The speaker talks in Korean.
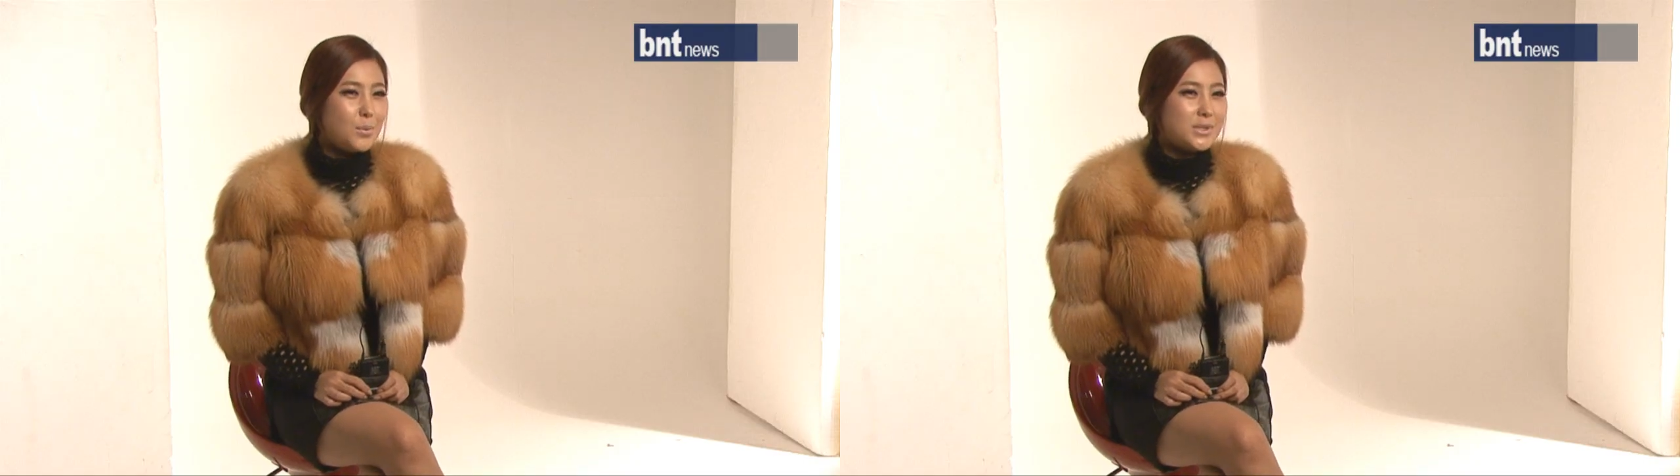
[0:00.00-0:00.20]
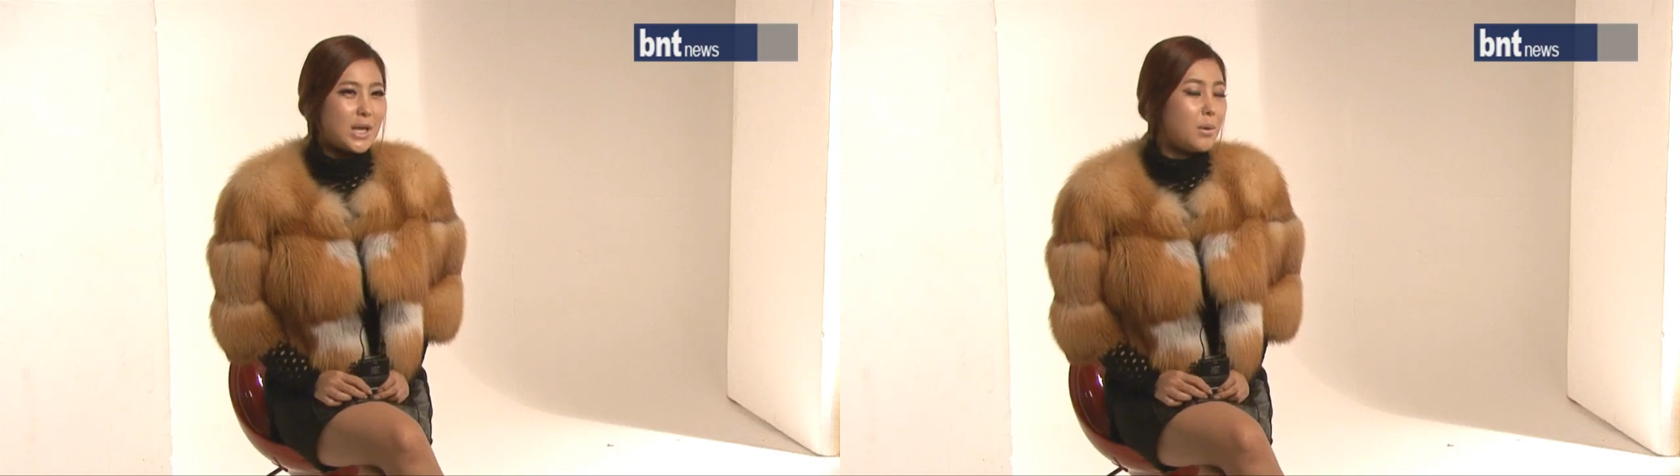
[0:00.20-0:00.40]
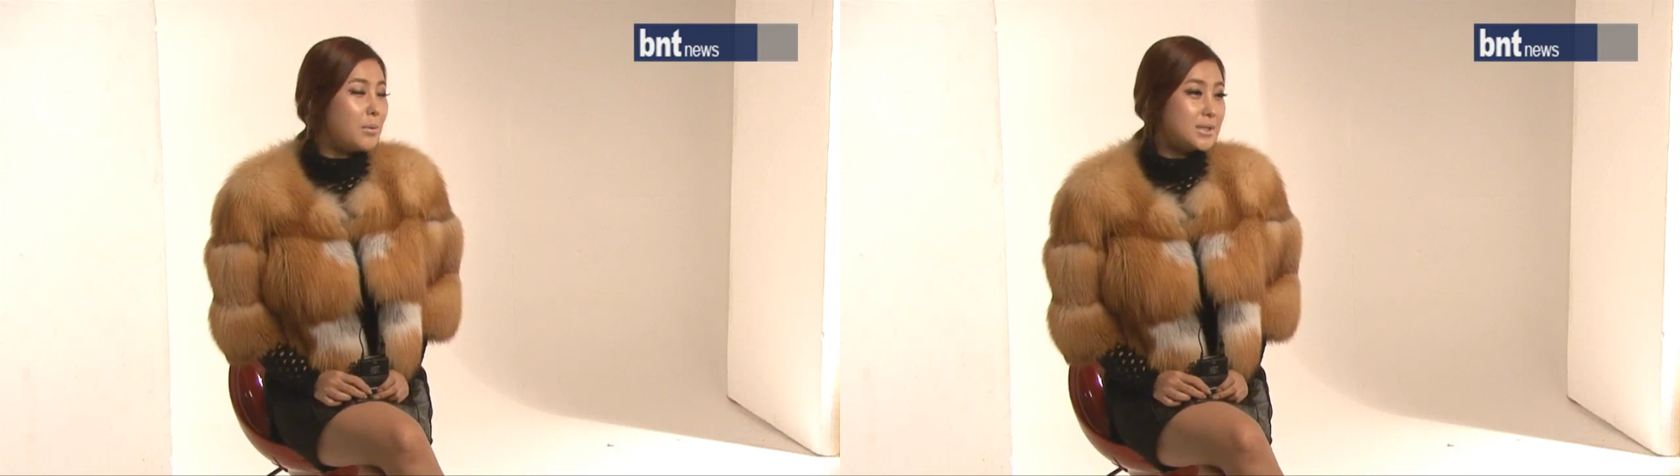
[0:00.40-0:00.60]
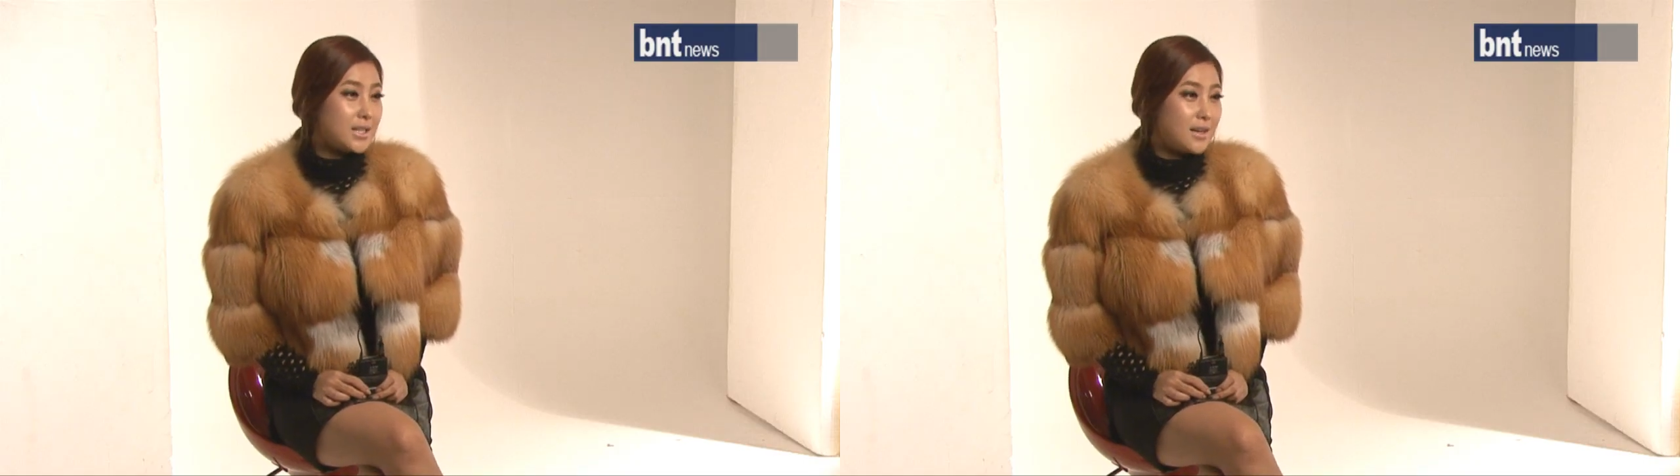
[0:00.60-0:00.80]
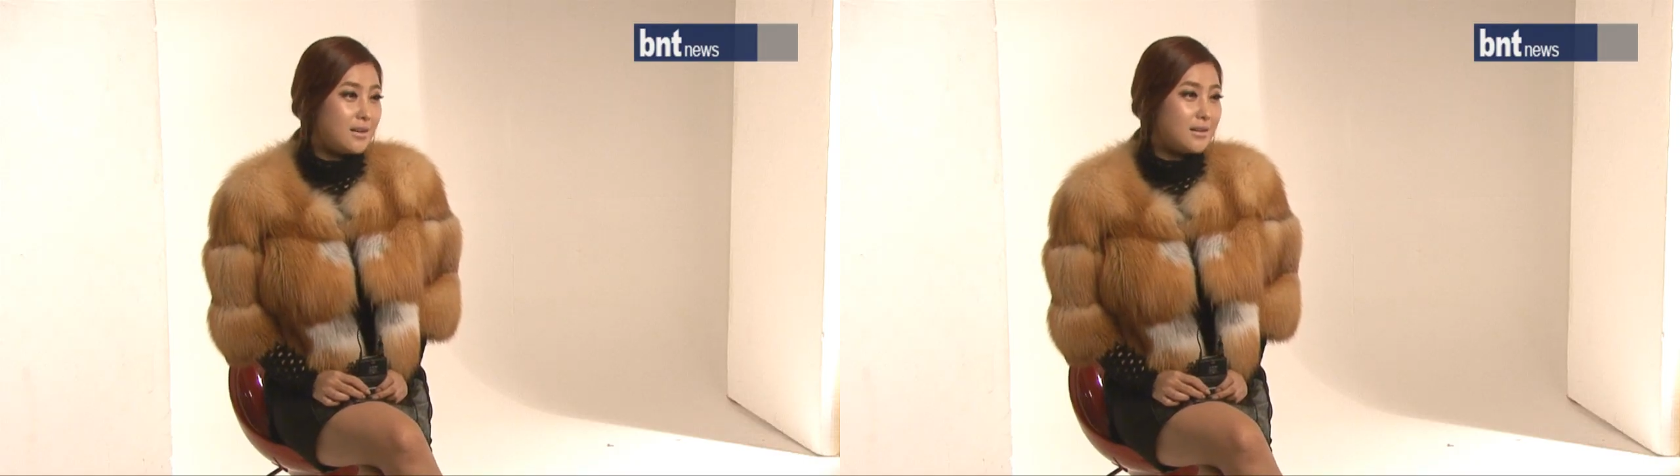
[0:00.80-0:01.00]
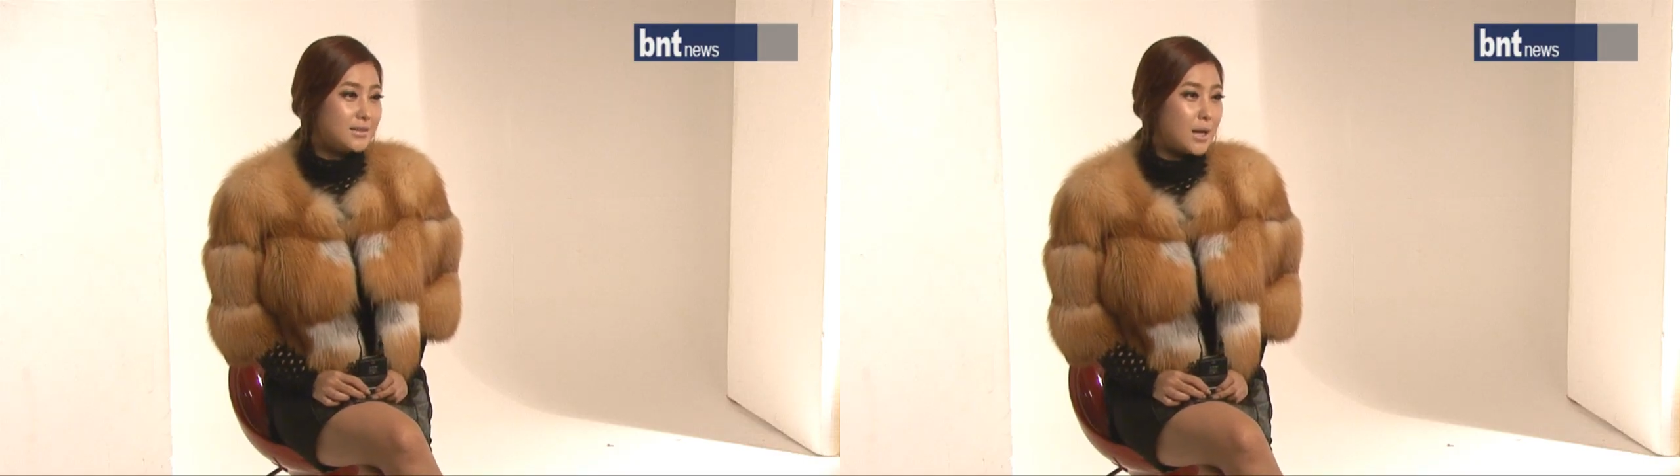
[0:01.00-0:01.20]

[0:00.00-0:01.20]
뭐 잡아봤자